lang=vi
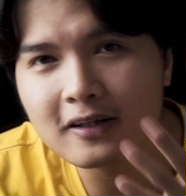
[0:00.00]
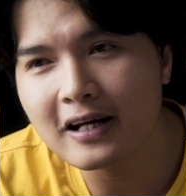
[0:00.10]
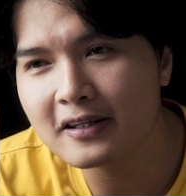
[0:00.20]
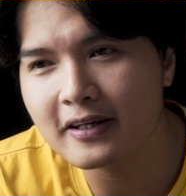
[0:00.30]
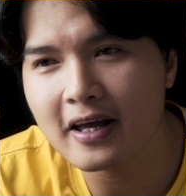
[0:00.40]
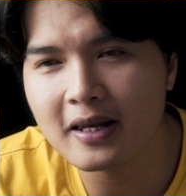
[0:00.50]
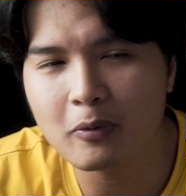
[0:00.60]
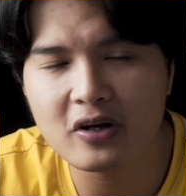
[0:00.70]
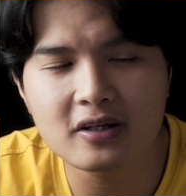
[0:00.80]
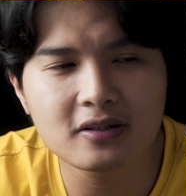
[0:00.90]
thực ra thì đây là
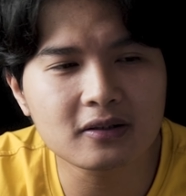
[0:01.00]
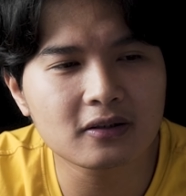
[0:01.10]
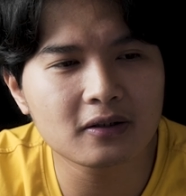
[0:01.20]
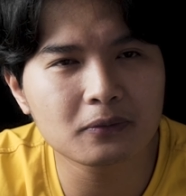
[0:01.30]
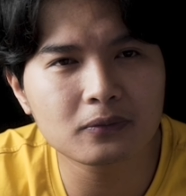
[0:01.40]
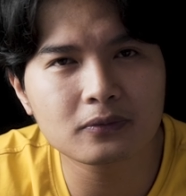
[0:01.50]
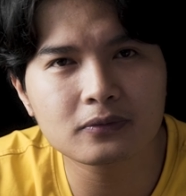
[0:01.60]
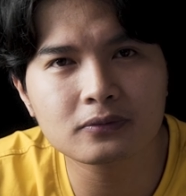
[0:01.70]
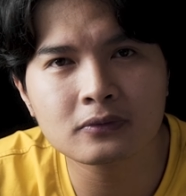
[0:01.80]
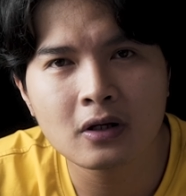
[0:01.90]
một cái hình thức uh,
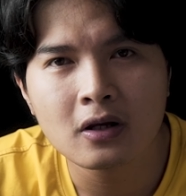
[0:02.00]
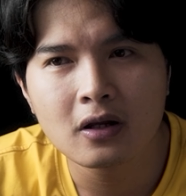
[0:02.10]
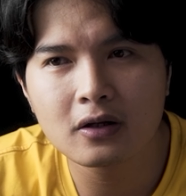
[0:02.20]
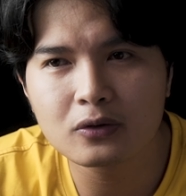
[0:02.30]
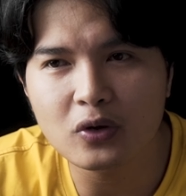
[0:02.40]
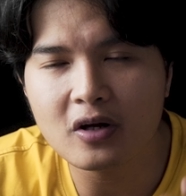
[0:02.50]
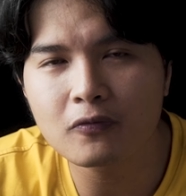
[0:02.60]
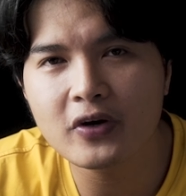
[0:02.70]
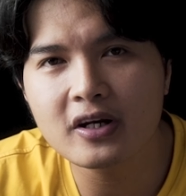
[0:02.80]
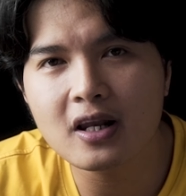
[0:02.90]
uh, tuyển
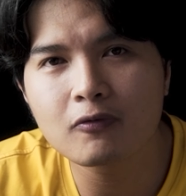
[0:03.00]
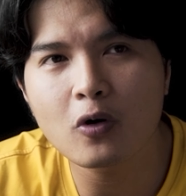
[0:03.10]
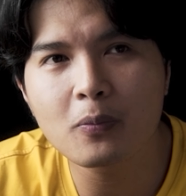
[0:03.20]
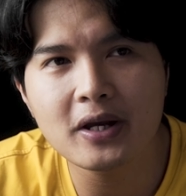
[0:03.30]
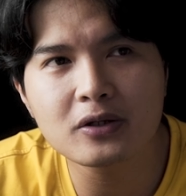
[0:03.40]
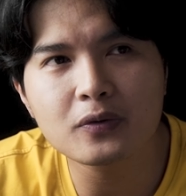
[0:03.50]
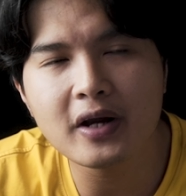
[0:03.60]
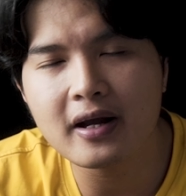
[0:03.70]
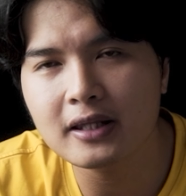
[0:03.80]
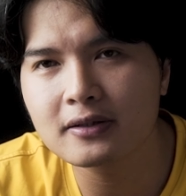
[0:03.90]
học viên rất là phổ biến của
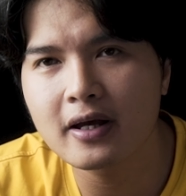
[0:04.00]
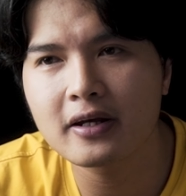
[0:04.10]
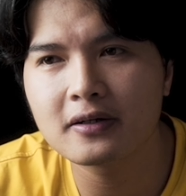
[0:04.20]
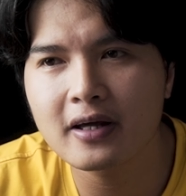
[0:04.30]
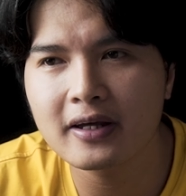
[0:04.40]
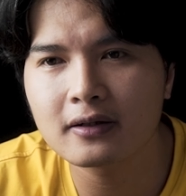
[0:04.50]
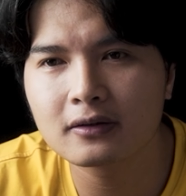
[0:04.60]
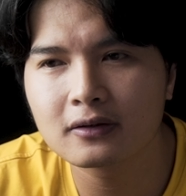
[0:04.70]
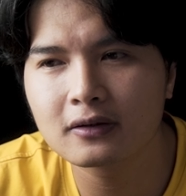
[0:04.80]
các ngành nghề hiện nay